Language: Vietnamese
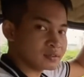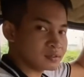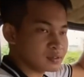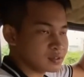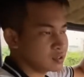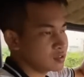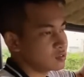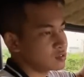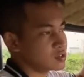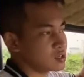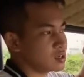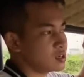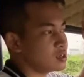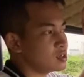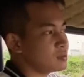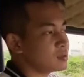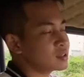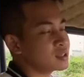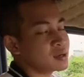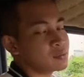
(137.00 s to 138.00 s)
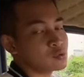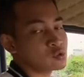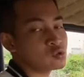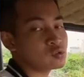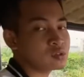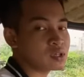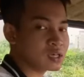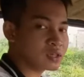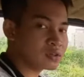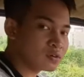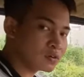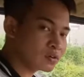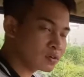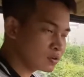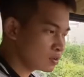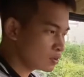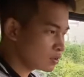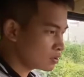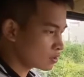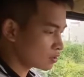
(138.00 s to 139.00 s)
nó sẽ hơi bất tiện một chút thế thôi
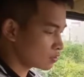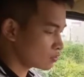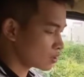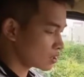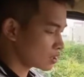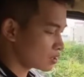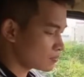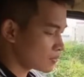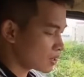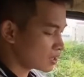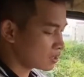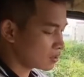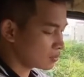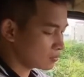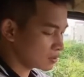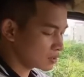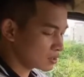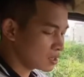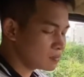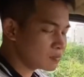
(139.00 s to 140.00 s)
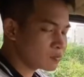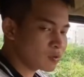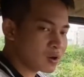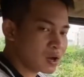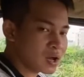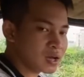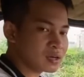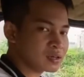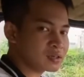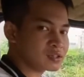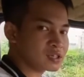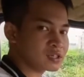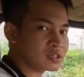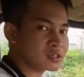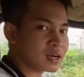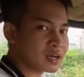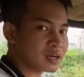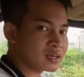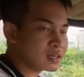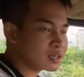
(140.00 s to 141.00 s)
còn hoặc là bạn nào mà thấp quá chân
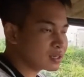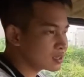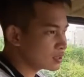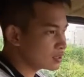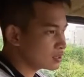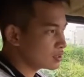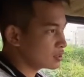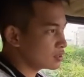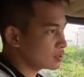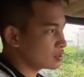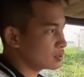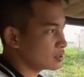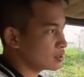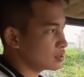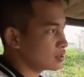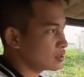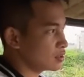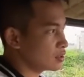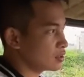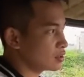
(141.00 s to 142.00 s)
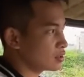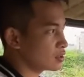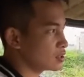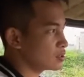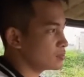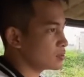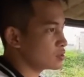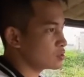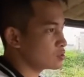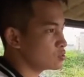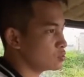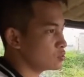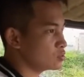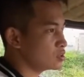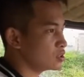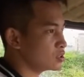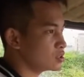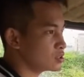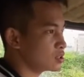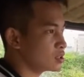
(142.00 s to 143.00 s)
ngắn ấy, thì ờ, khi mà nó nhún
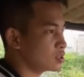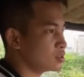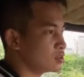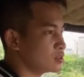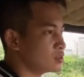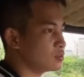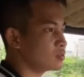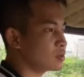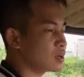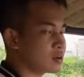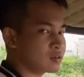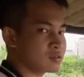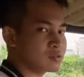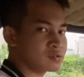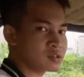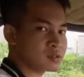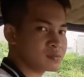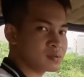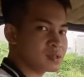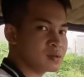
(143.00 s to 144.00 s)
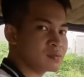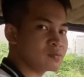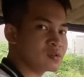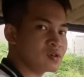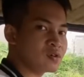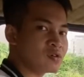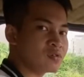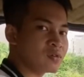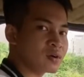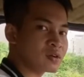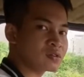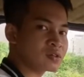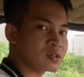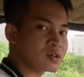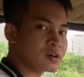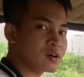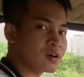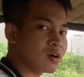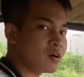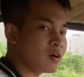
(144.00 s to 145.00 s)
thì chân lúc nào nó cũng sẽ bị nhấp nhô và nó sẽ
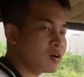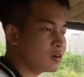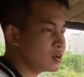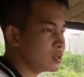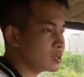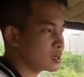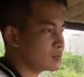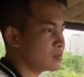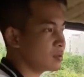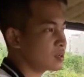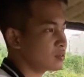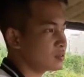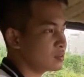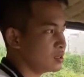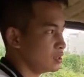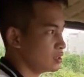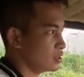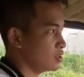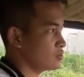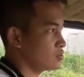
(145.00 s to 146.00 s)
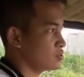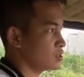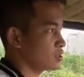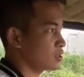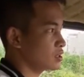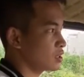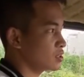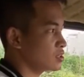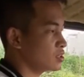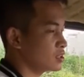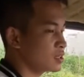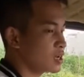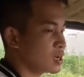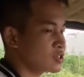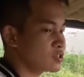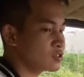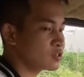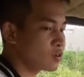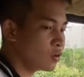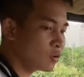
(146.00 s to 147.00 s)
khó để các bạn có thể điều chỉnh được cái chân ga
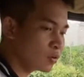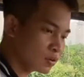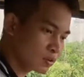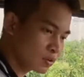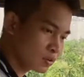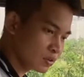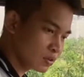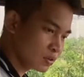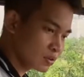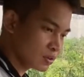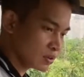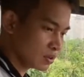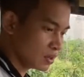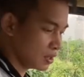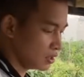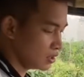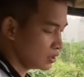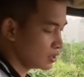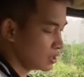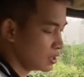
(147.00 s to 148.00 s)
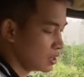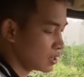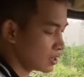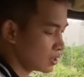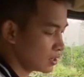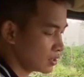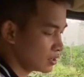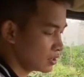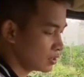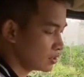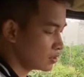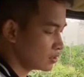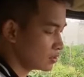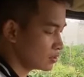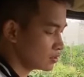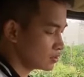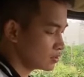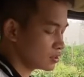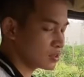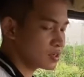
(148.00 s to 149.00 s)
chân côn đấy đấy là cái
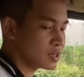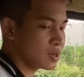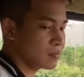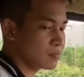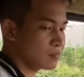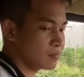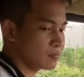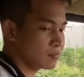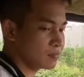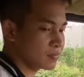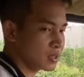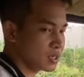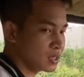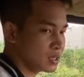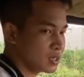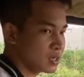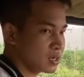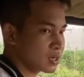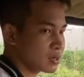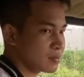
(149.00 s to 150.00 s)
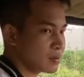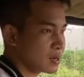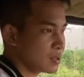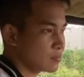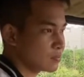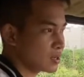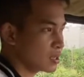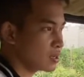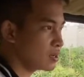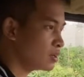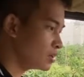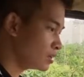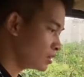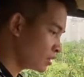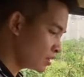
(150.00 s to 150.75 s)
ờ, nhược điểm khi ờ, các bạn làm ghế hơi